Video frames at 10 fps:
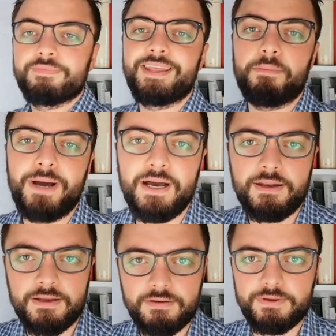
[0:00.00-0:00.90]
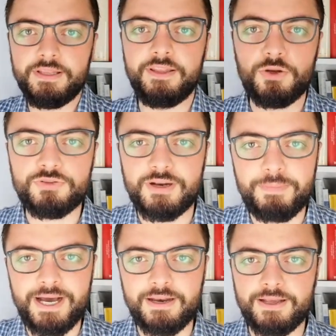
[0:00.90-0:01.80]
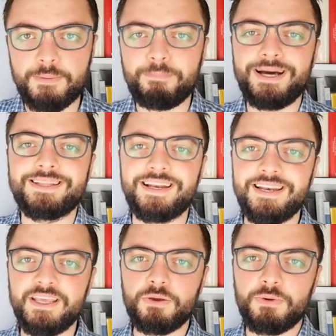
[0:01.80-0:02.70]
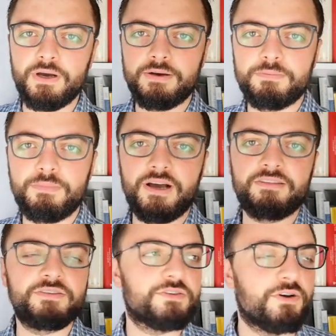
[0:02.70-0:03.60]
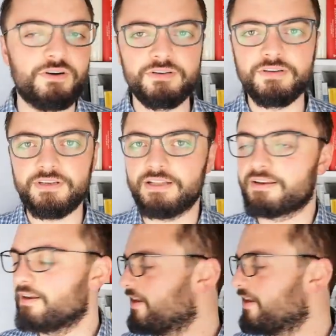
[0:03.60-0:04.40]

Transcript: de amare, quindi del nostro amare, madrelingua, mother tongue in altre